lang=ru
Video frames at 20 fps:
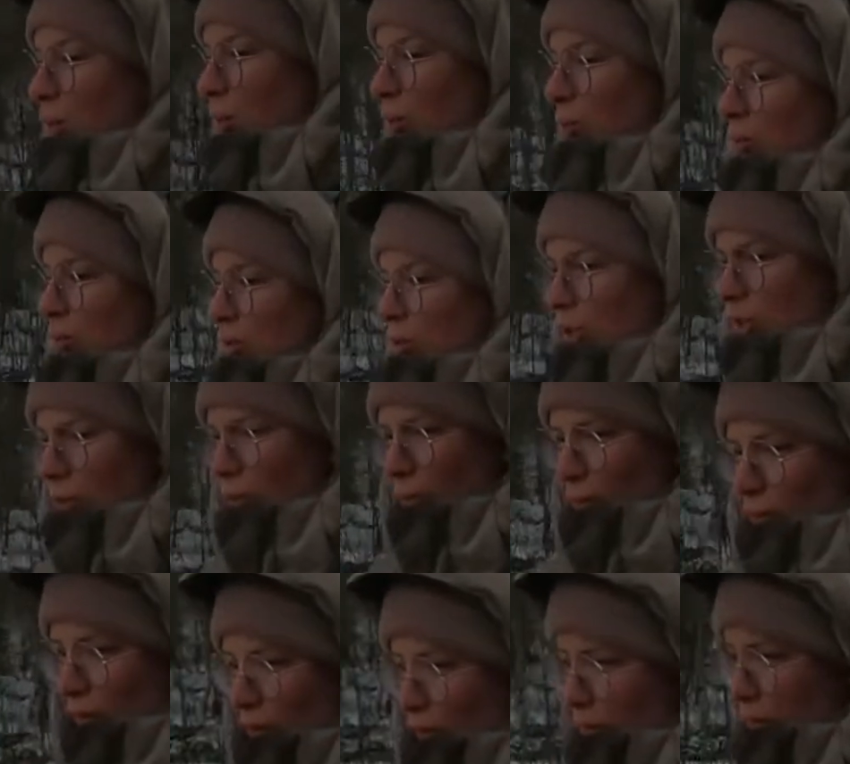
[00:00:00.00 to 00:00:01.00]
какую-то
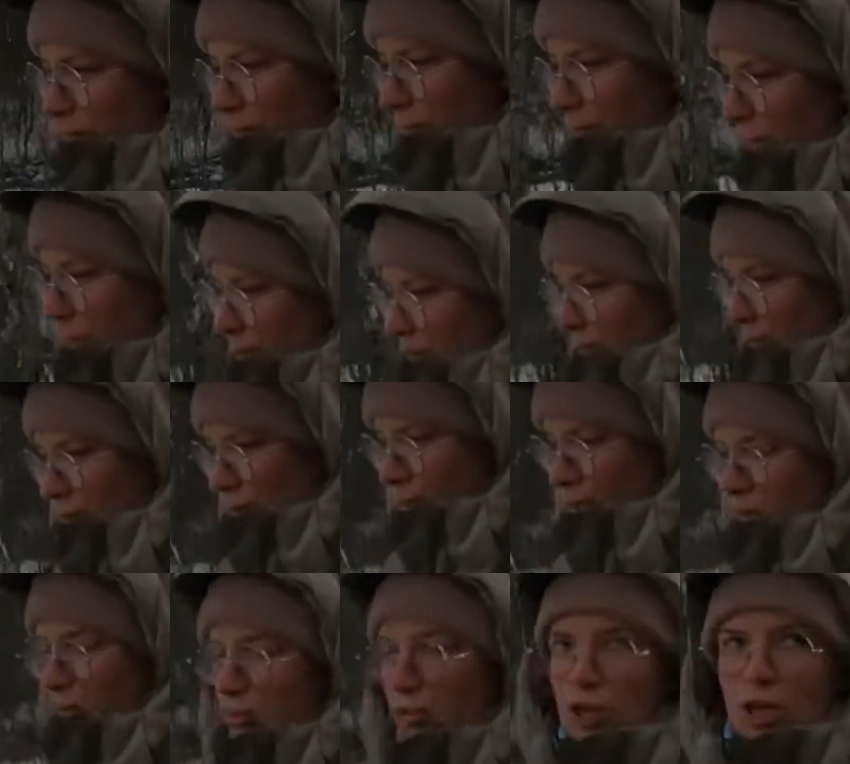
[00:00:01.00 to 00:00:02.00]
территорию,
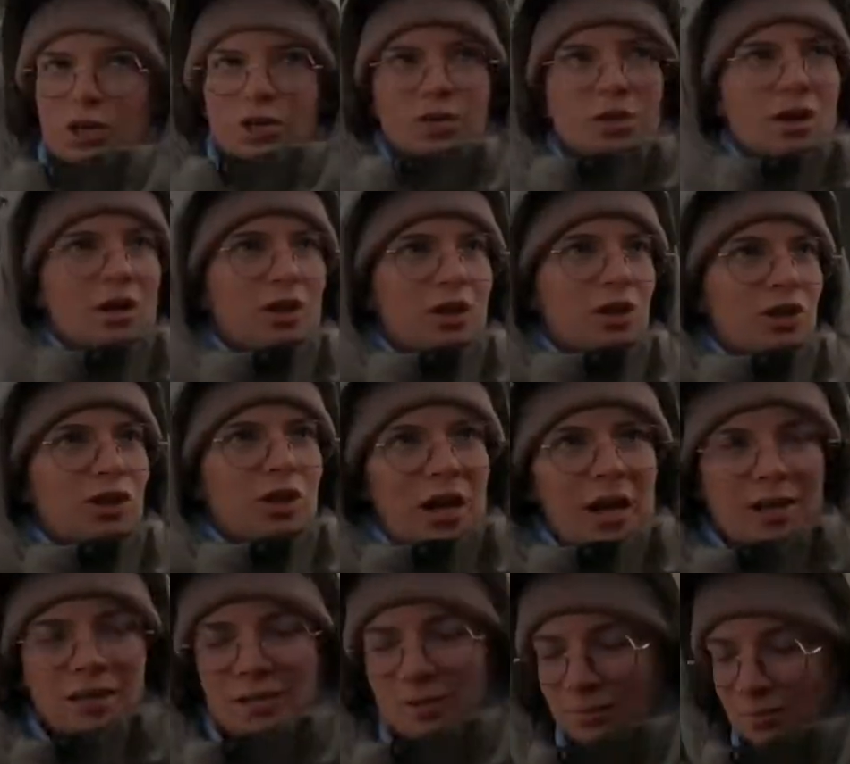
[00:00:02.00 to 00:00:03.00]
часть участка
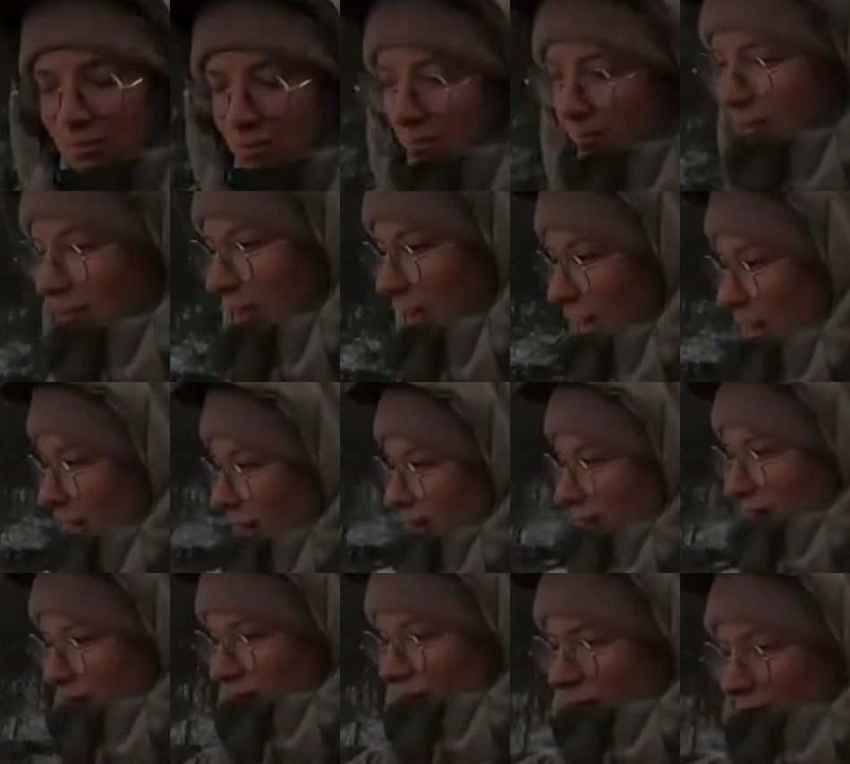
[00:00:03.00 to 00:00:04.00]
ограждать,
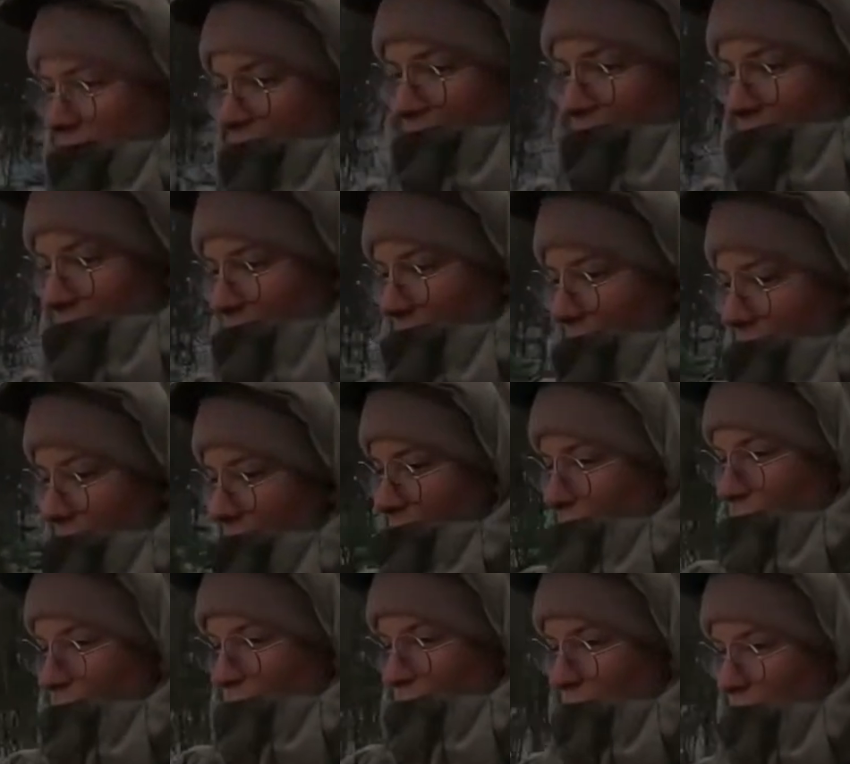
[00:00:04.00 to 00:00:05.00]
ставила какие-то
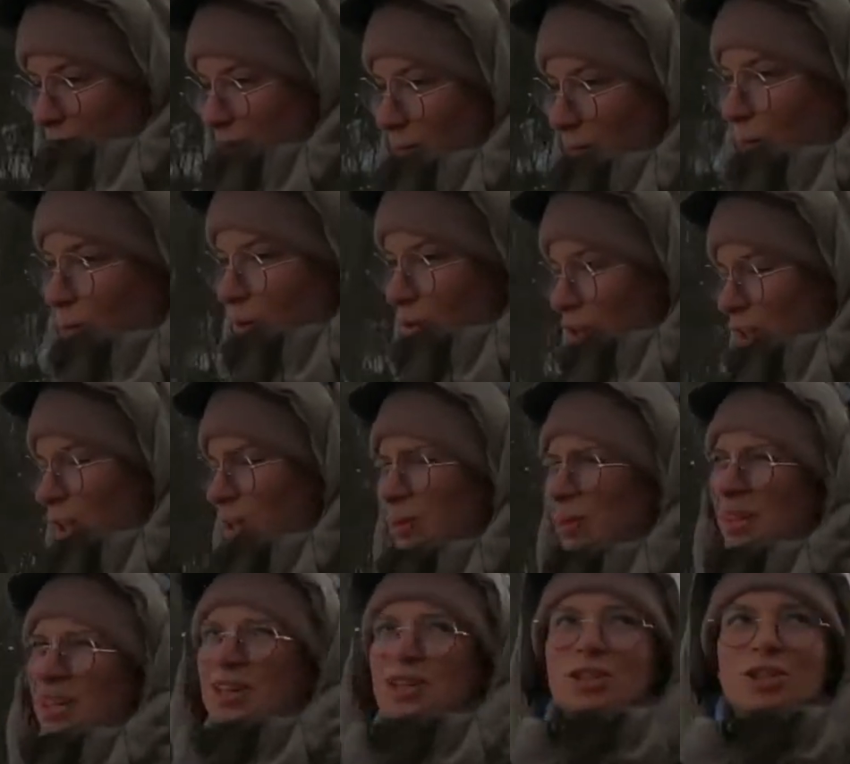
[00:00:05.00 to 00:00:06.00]
вот такие заборчики, ну,
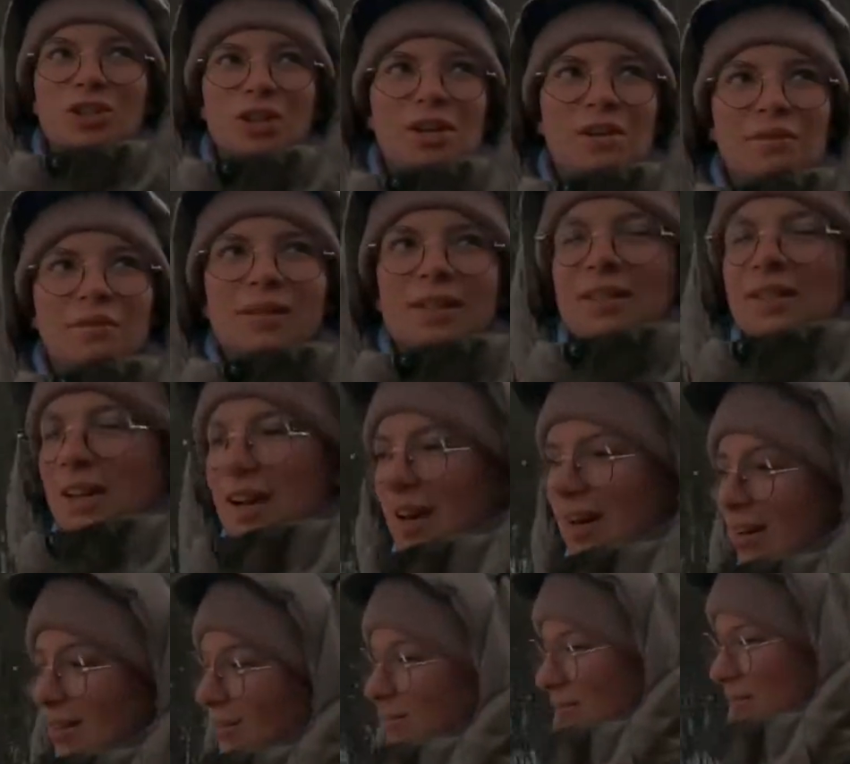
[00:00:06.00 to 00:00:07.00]
конечно же, они
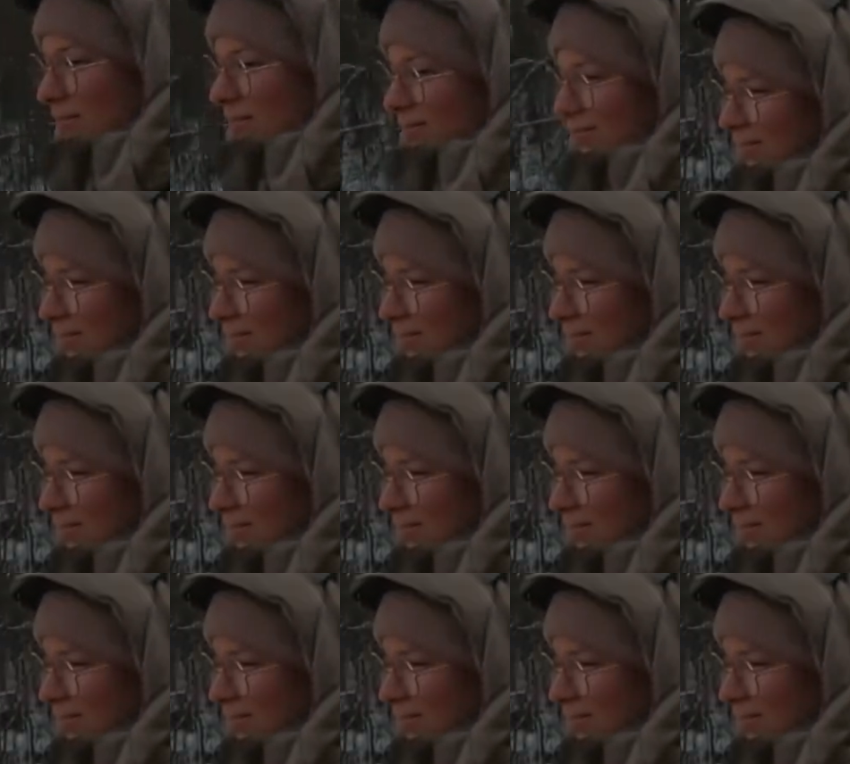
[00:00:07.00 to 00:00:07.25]
вылезали.